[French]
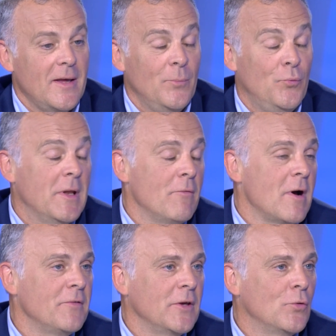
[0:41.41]
et puis
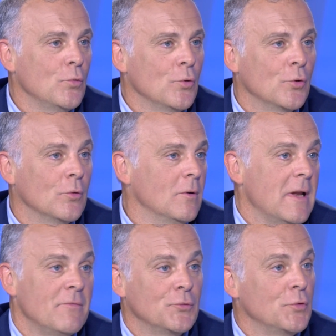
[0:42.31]
d'avoir vécu euh,
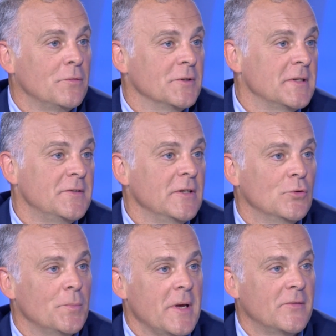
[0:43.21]
l'aventure fantastique
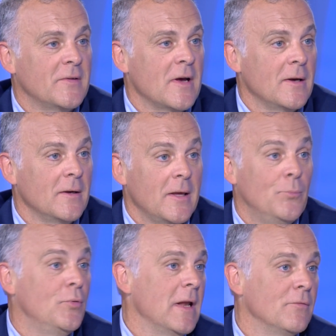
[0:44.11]
de PSA,
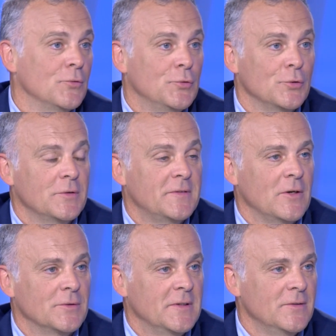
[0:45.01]
et puis l'aventure de
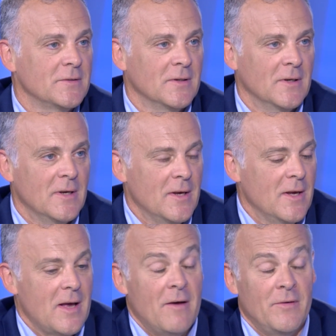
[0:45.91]
Stellantis,
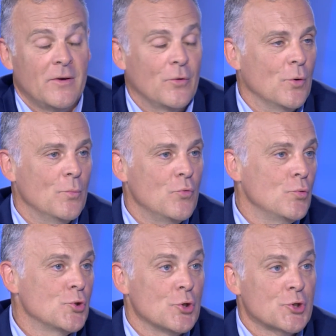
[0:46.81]
avec euh,
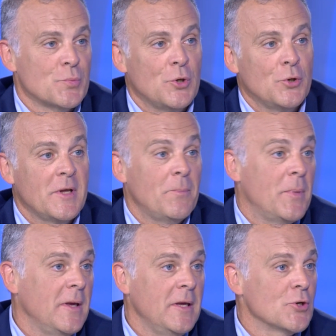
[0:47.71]
beaucoup de changements, des
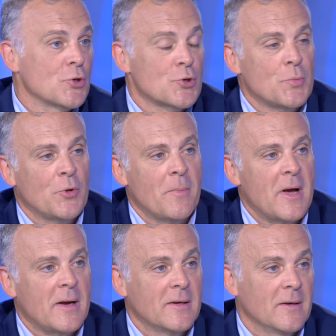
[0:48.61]
pays, des changements de
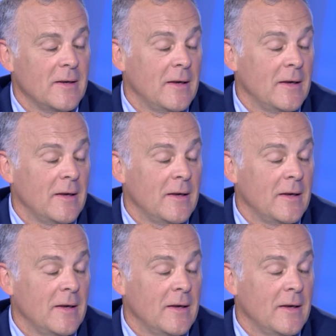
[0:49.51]
marques.